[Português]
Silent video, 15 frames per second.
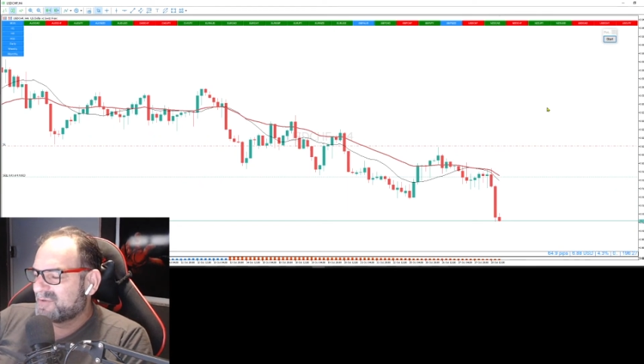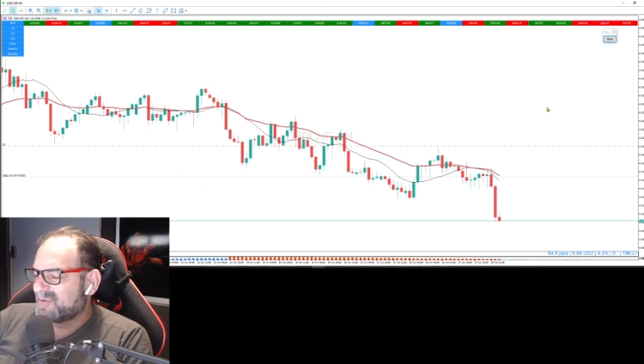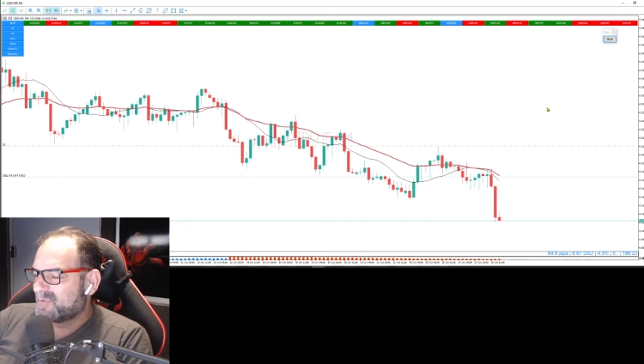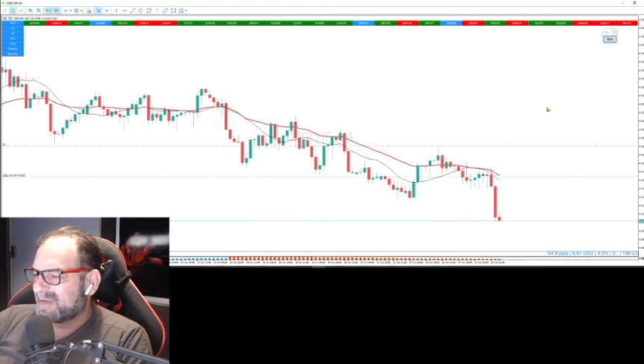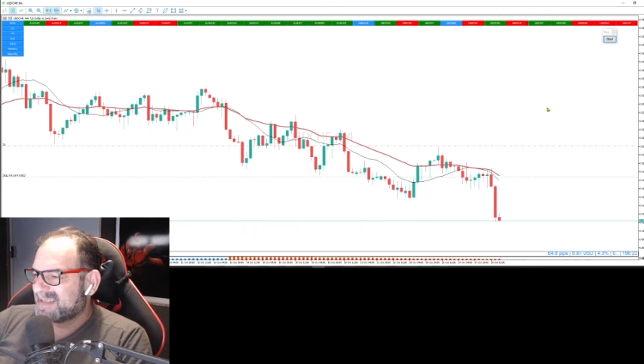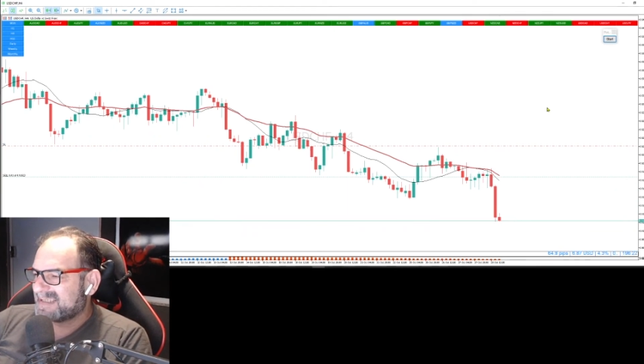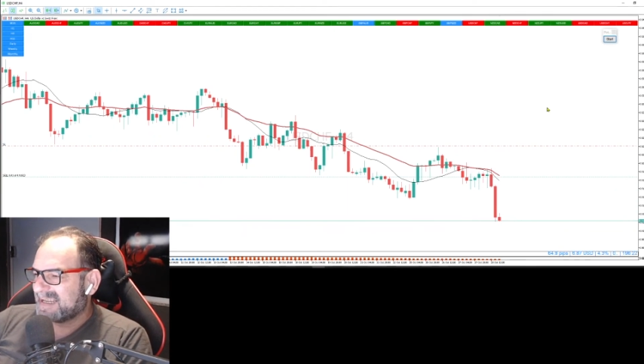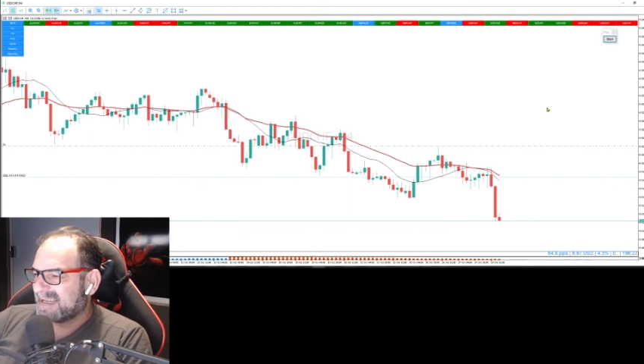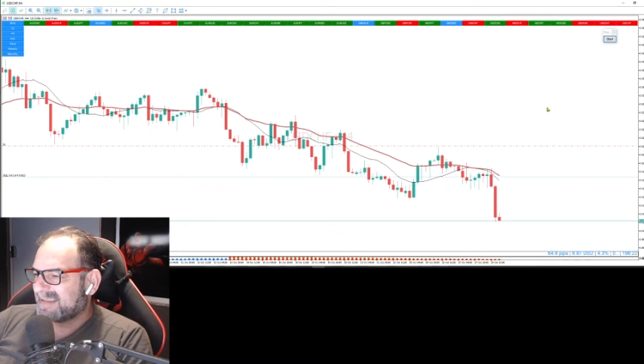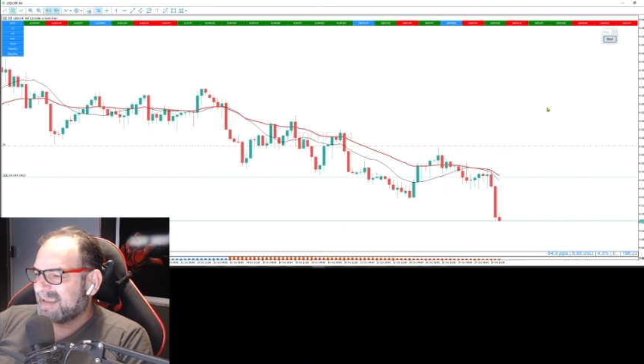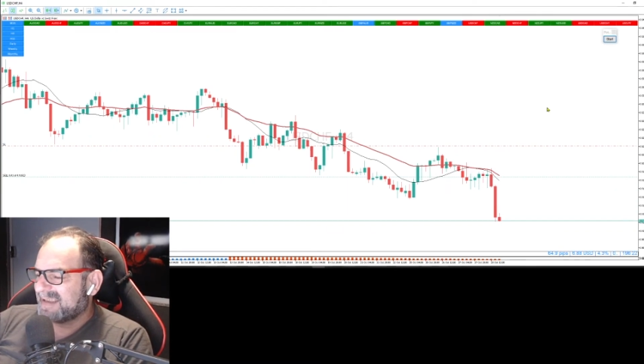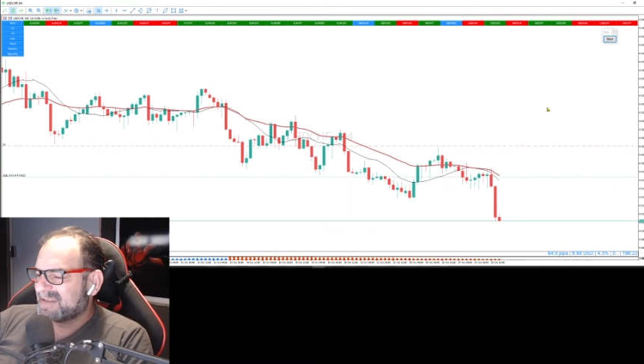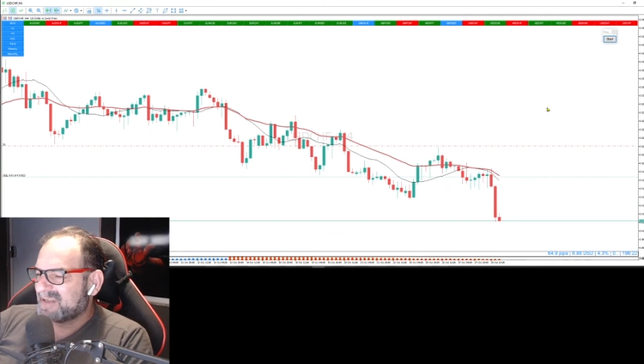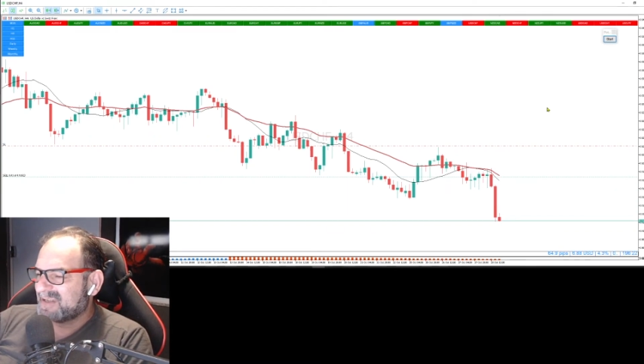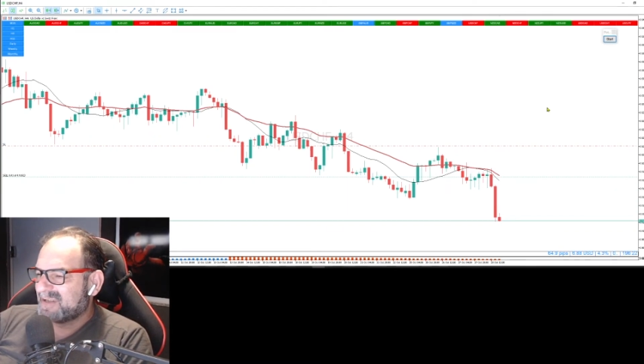de uma
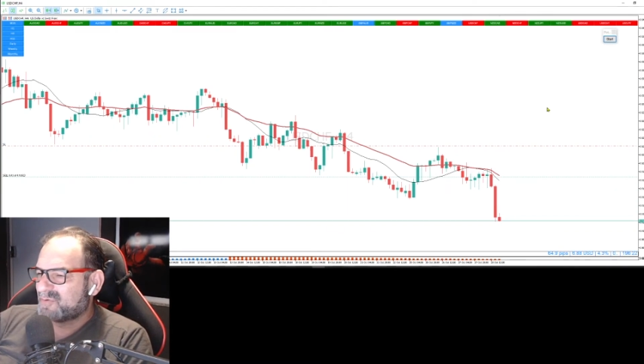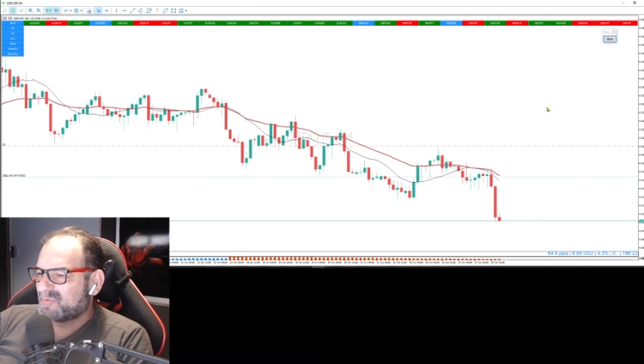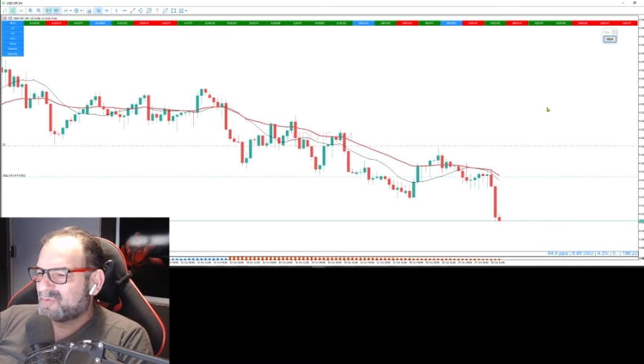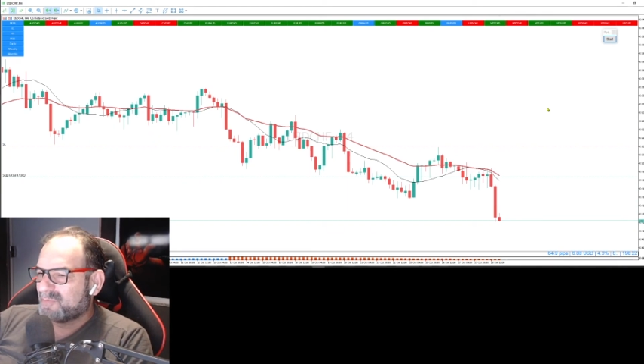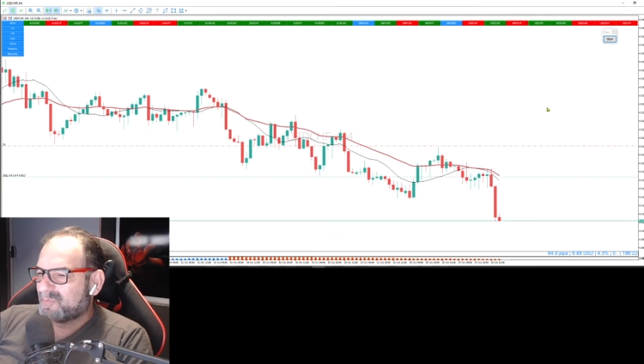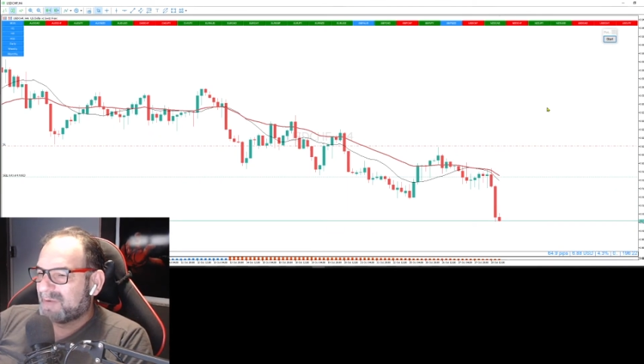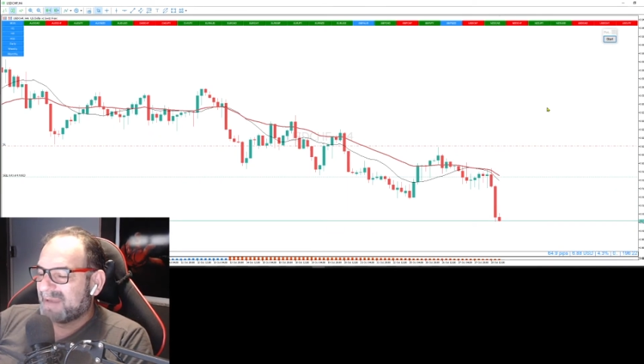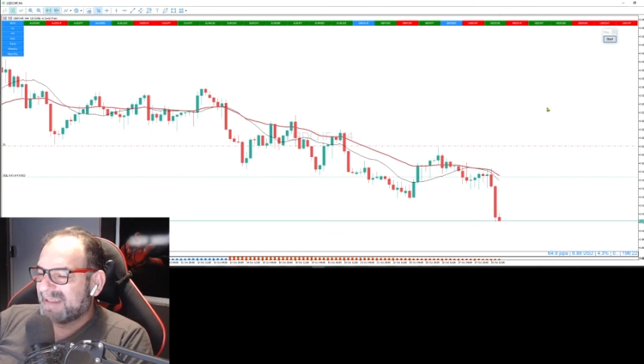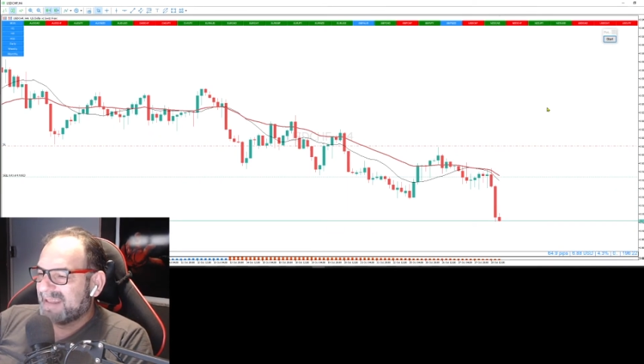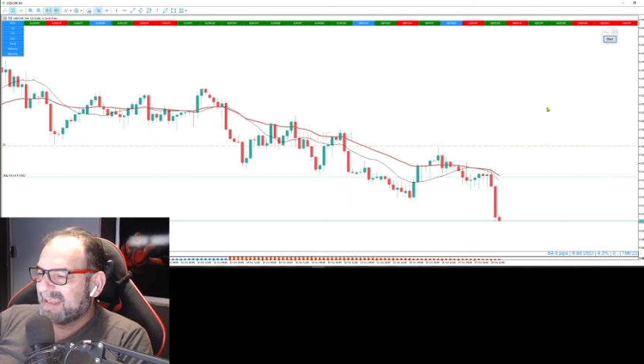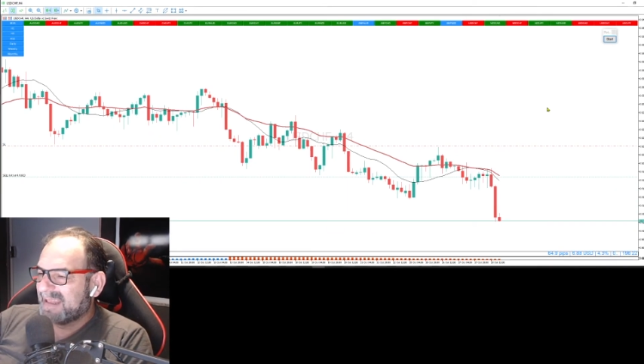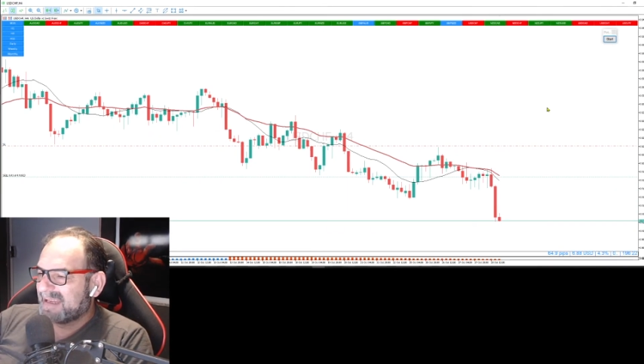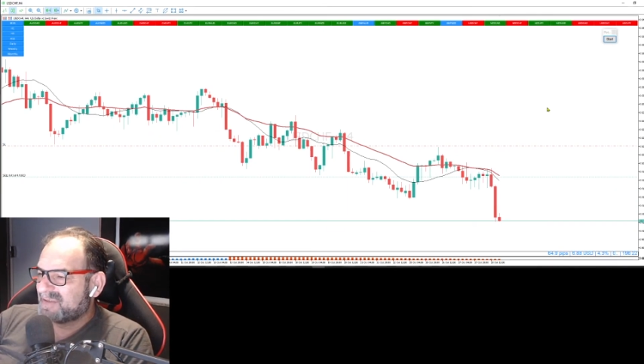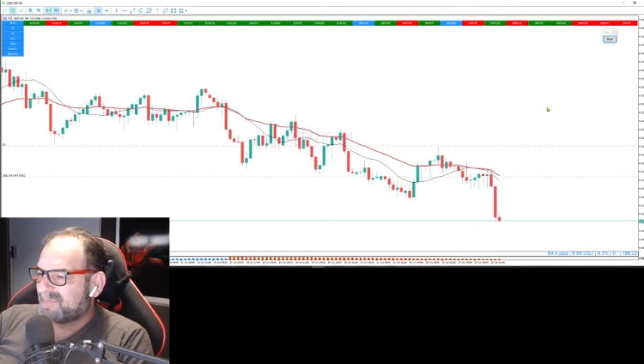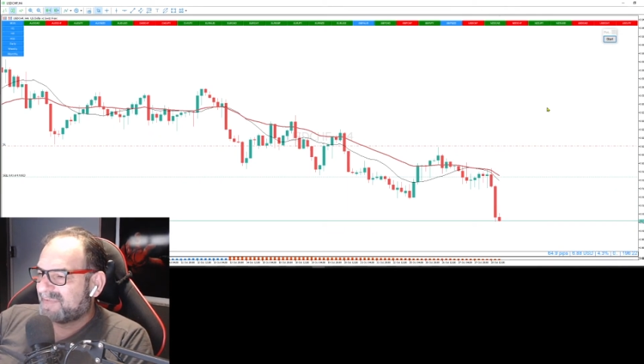estratégia e de, de uma
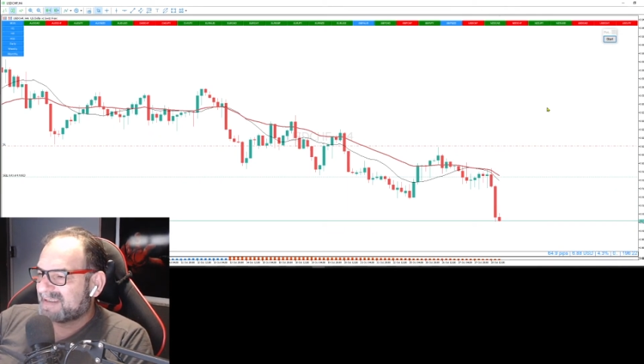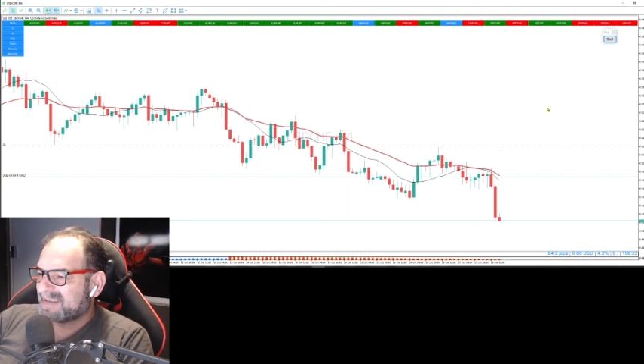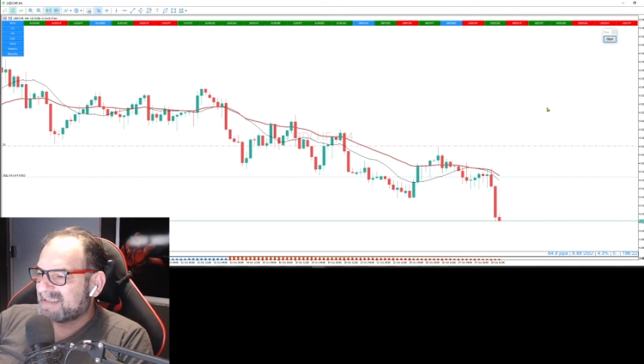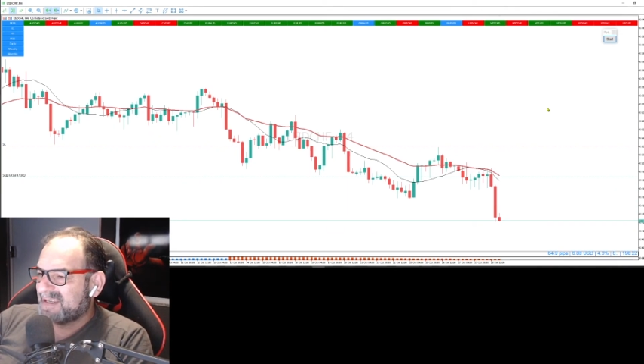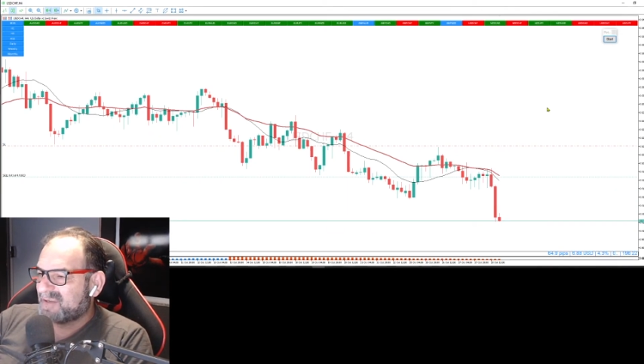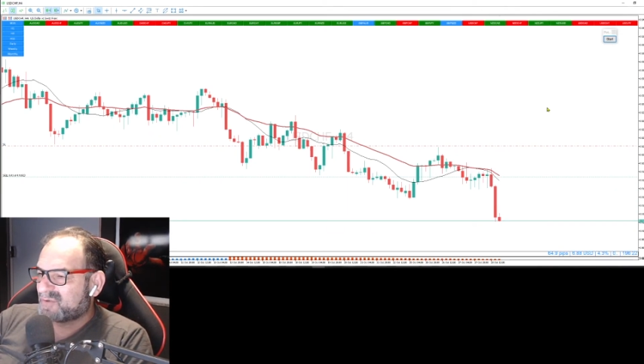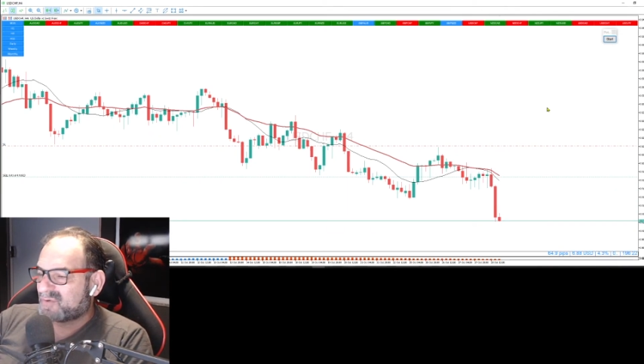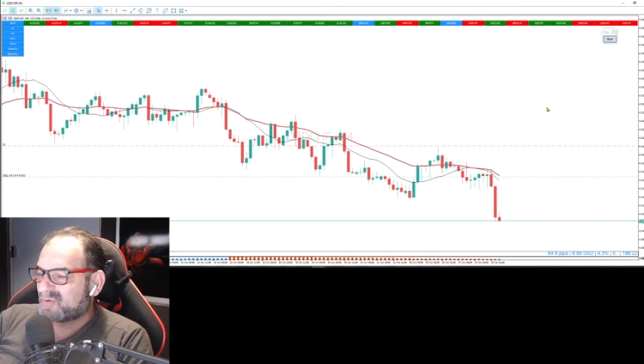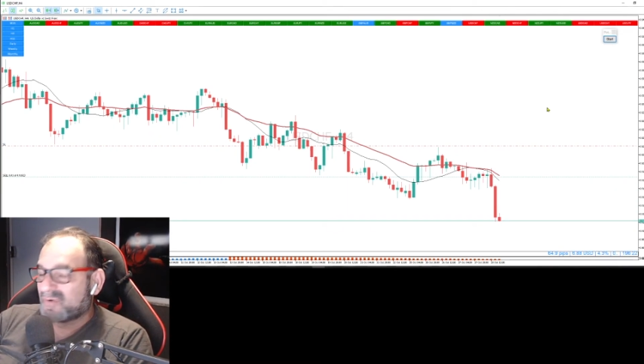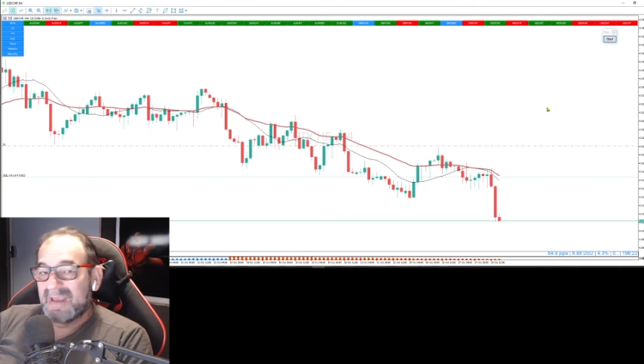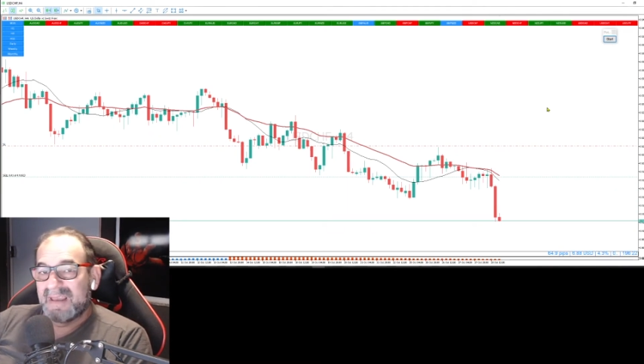maneira de fazer isso